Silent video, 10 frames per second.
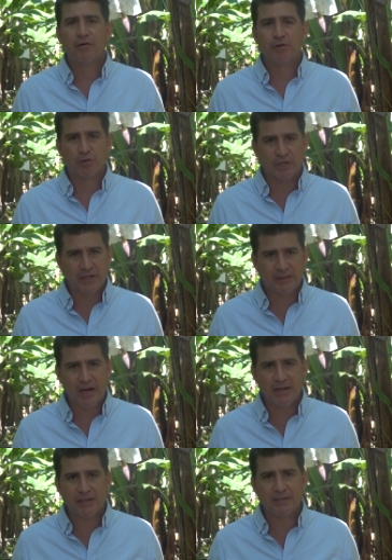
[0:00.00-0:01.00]

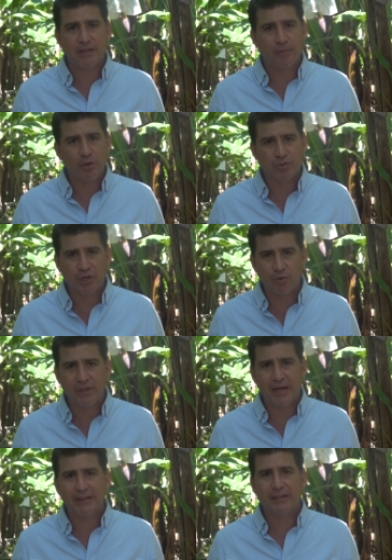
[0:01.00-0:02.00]
fitosanitarias y de
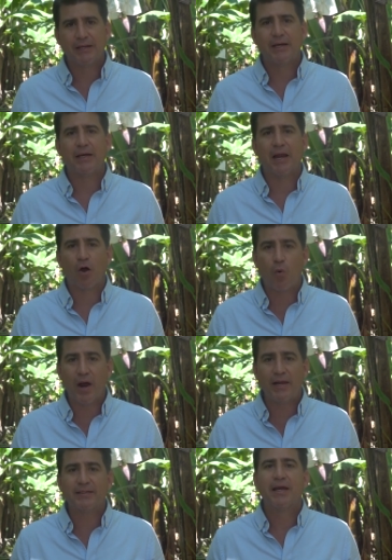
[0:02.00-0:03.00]
bioseguridad en las
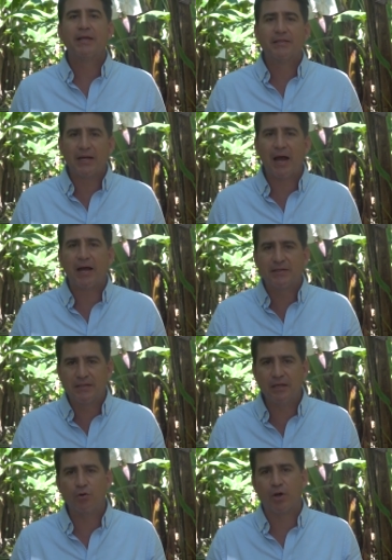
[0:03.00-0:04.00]
cuales ya han
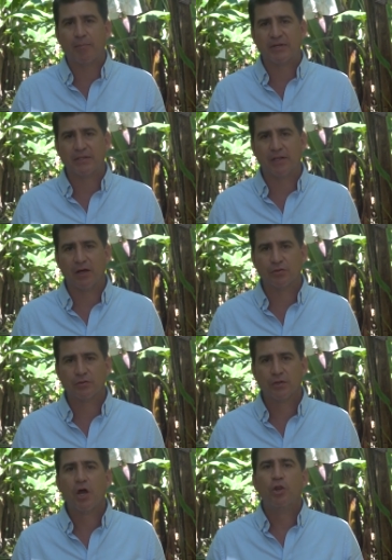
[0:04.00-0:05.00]
sido
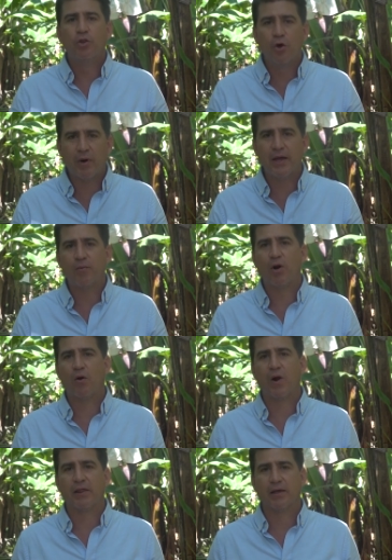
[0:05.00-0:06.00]
capacitados. No bajemos
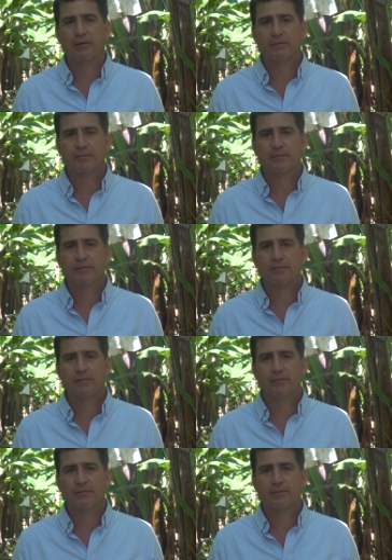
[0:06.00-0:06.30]
la guardia.